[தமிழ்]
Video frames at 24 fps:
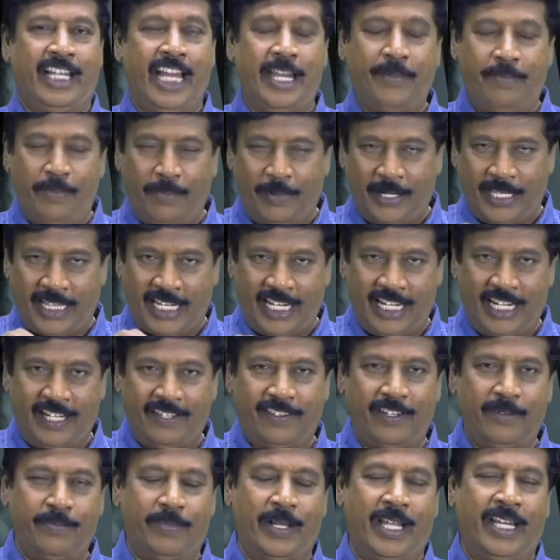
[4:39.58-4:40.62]
கருப்பு பணத்தில்
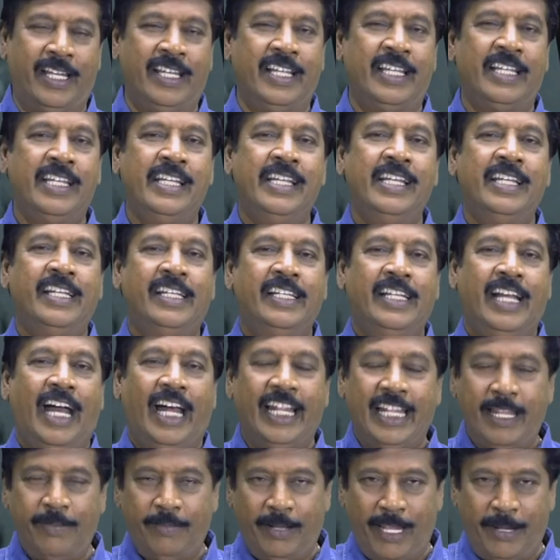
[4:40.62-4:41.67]
நடிச்சிருப்பார்
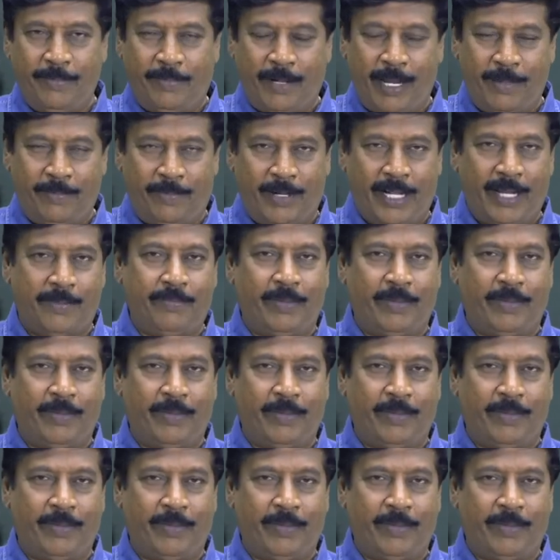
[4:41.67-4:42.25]
அதே மாதிரி பல பா